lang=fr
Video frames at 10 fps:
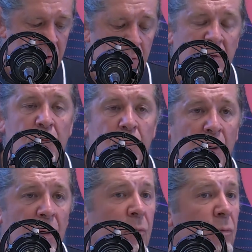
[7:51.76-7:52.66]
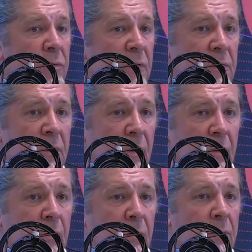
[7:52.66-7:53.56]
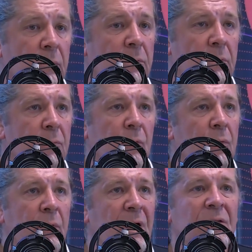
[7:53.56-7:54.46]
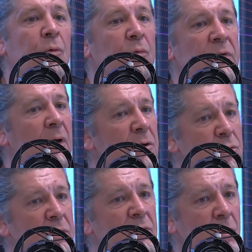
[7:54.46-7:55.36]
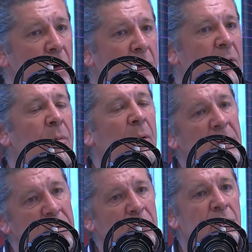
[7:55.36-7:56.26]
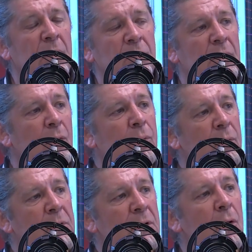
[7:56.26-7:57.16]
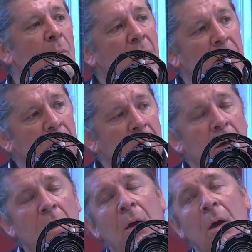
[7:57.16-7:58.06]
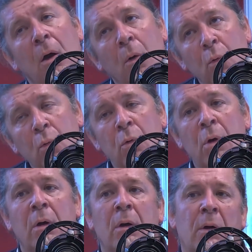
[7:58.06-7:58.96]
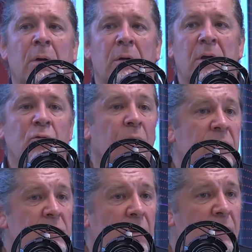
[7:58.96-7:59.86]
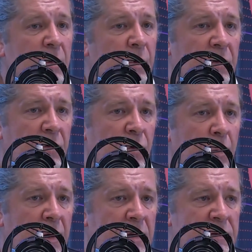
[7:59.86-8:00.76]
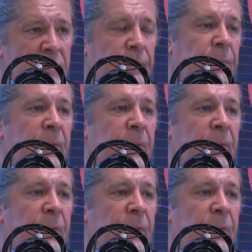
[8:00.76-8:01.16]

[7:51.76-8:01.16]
les jeudis du port. Donc c'était quatre concerts les jeudis soirs qui permettaient de faire venir le public colmarien ou les touristes hein, qui étaient présents sur place